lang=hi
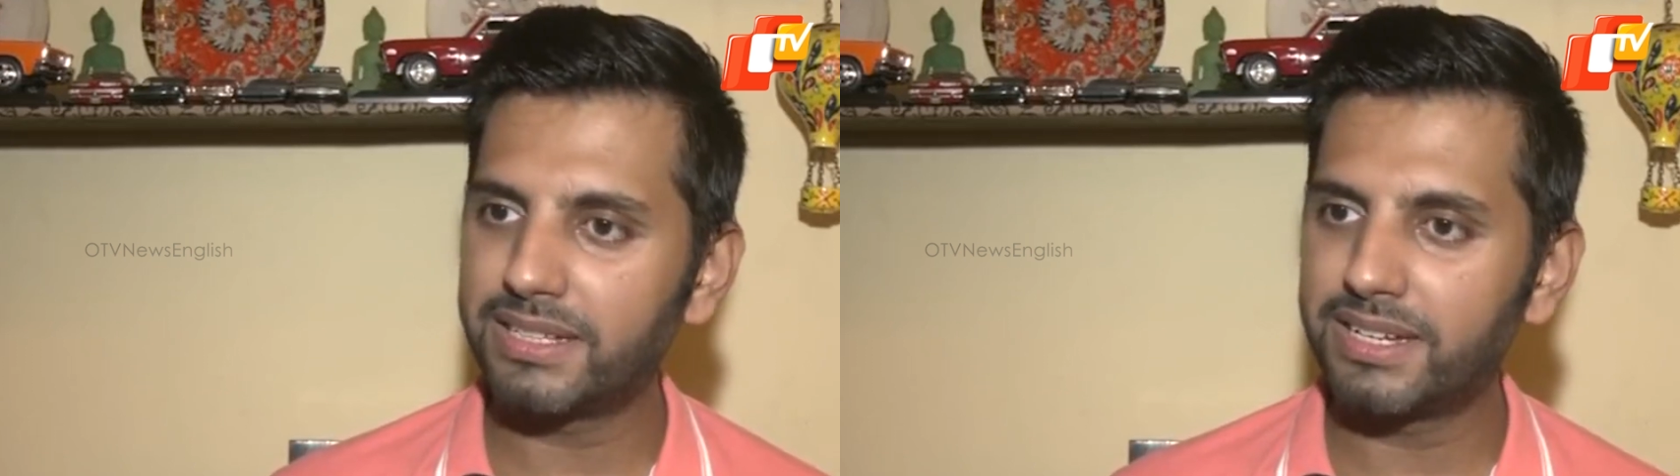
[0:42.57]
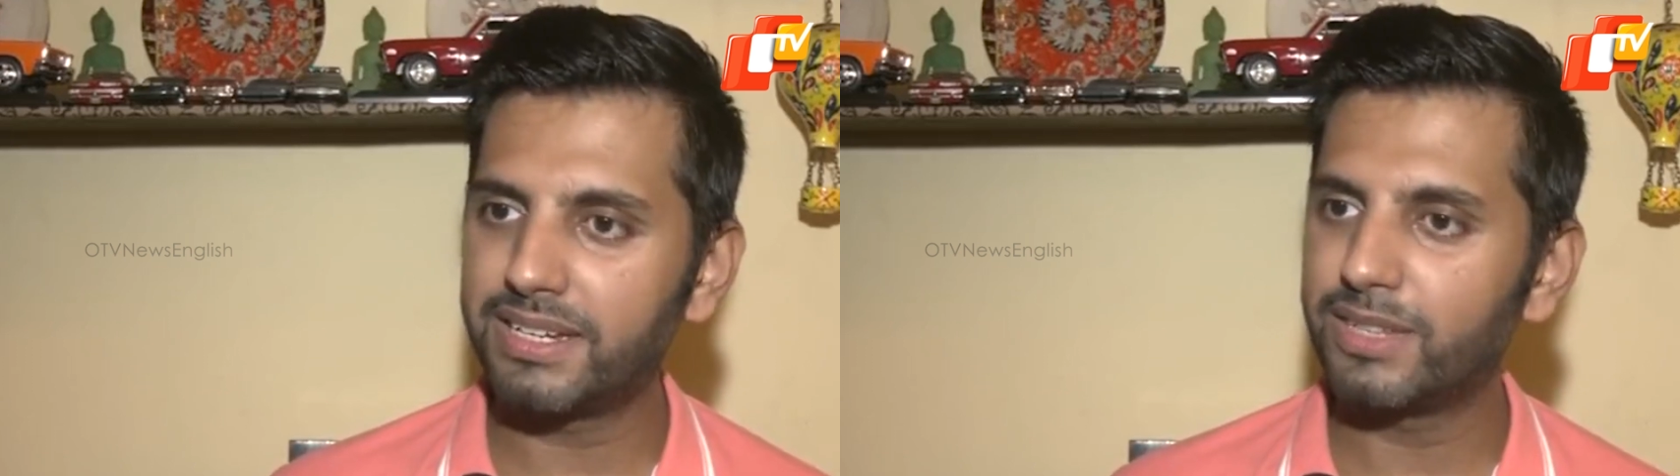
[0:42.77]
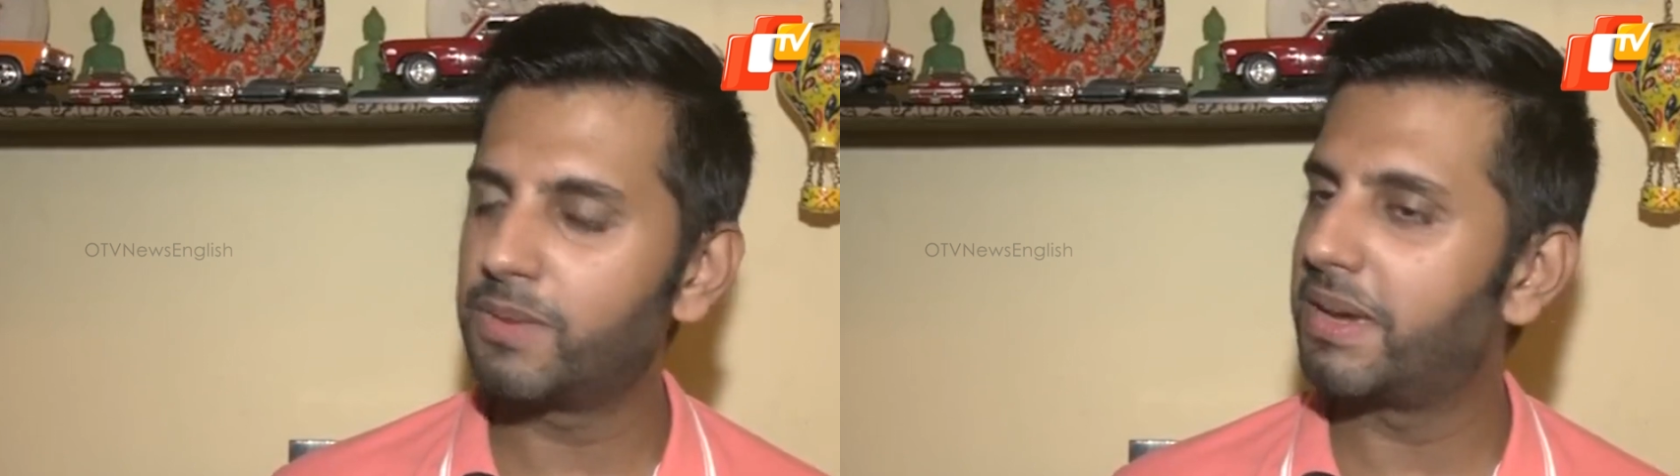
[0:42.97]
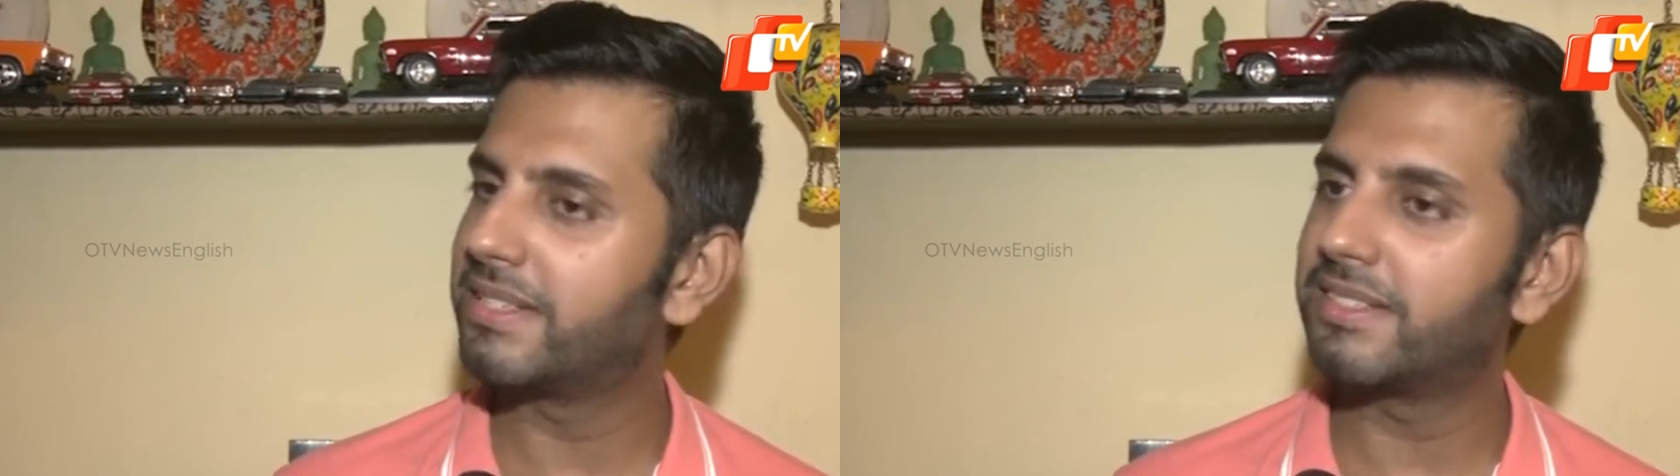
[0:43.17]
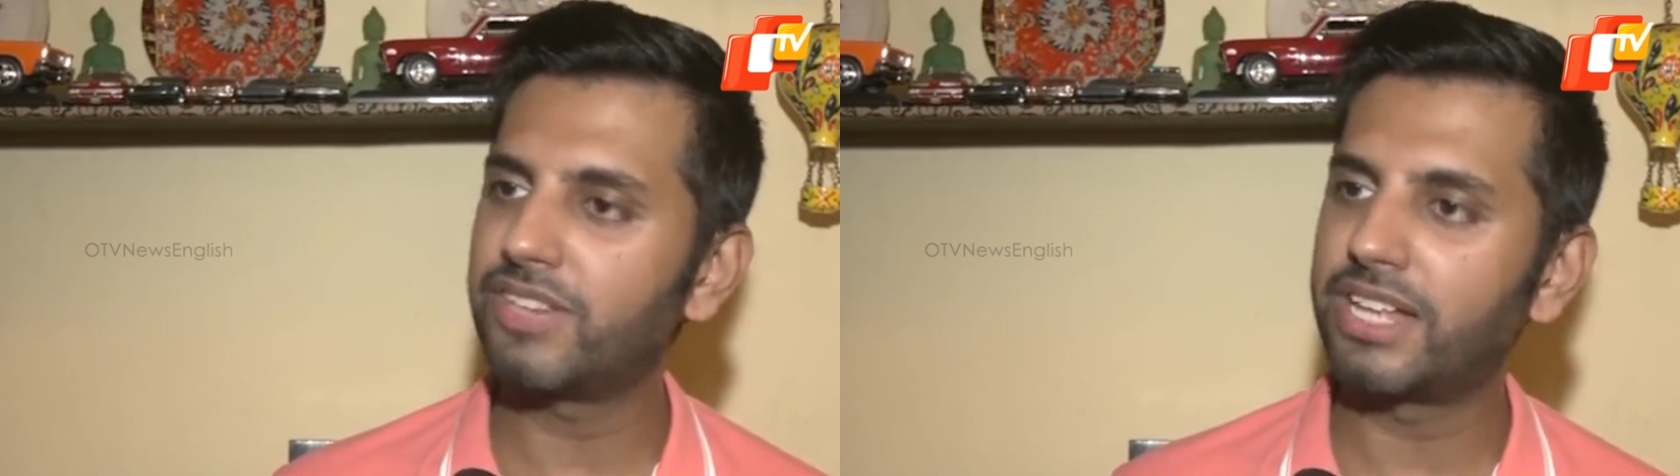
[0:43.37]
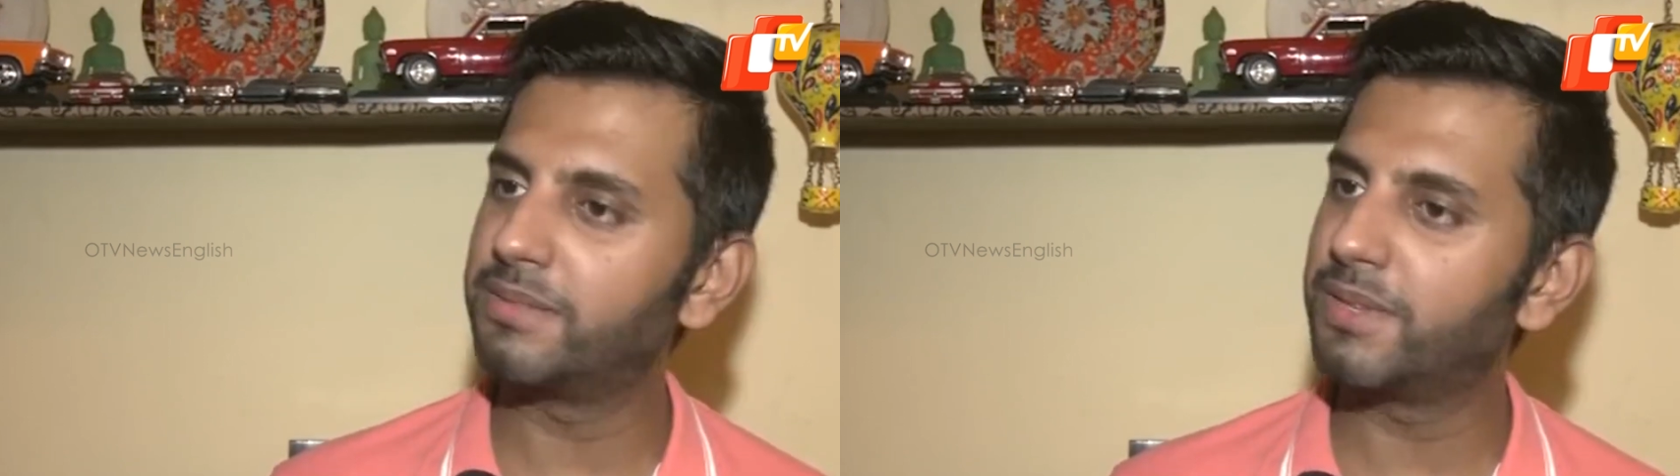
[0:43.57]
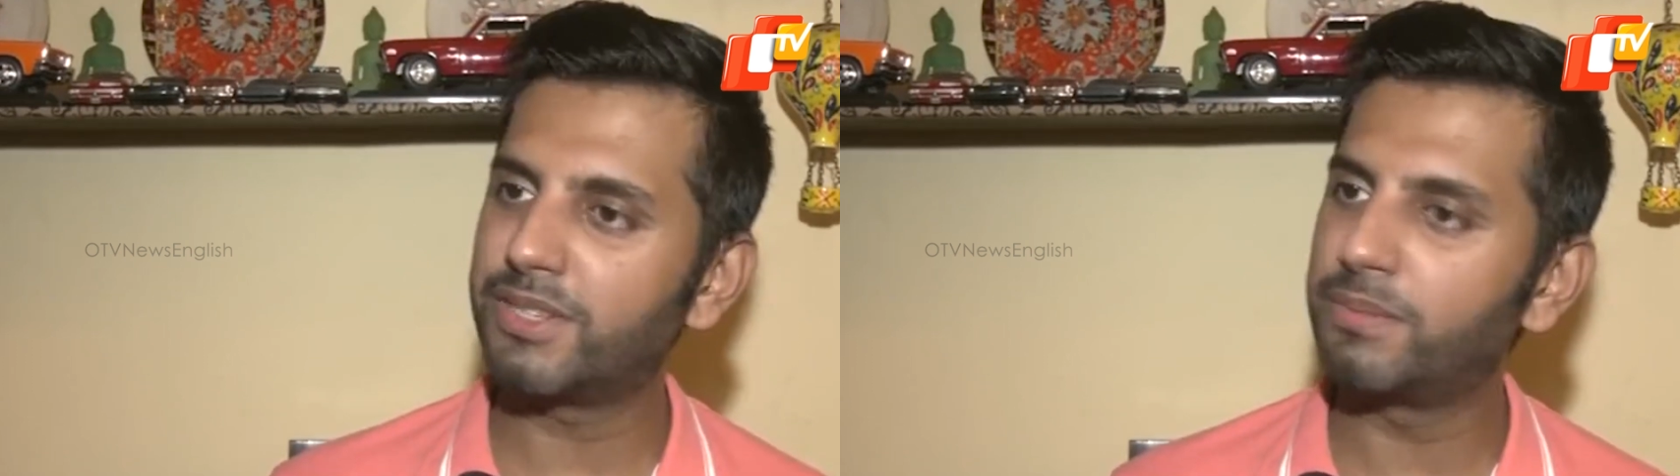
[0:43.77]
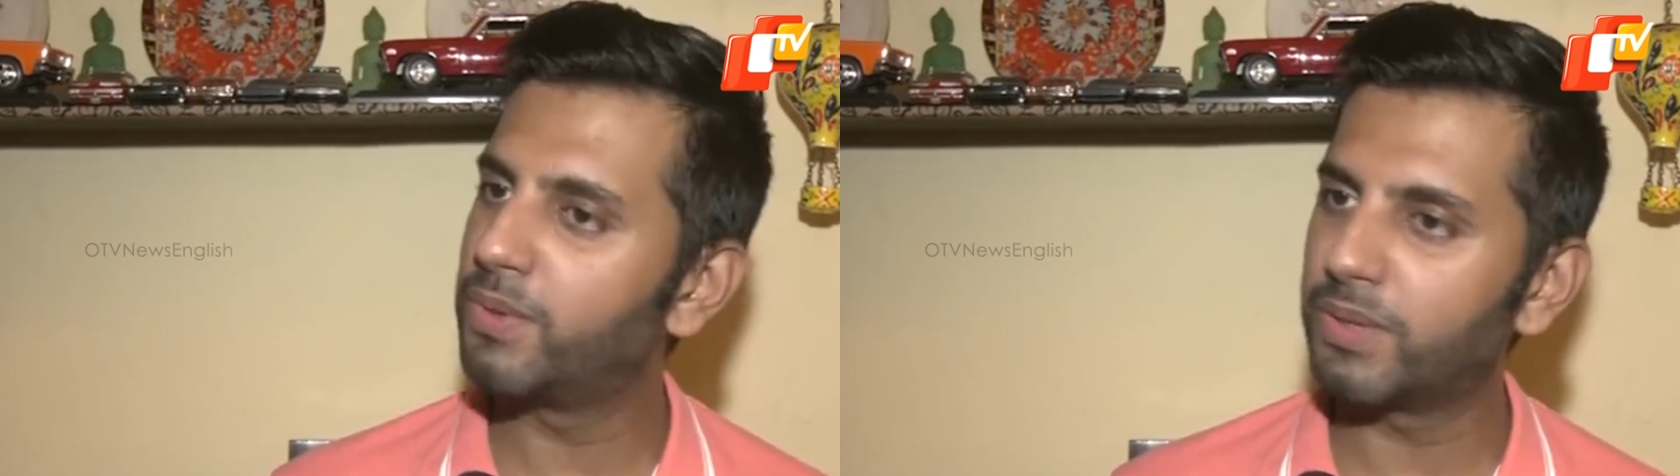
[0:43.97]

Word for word: बात करें तो हमारी शादी में सब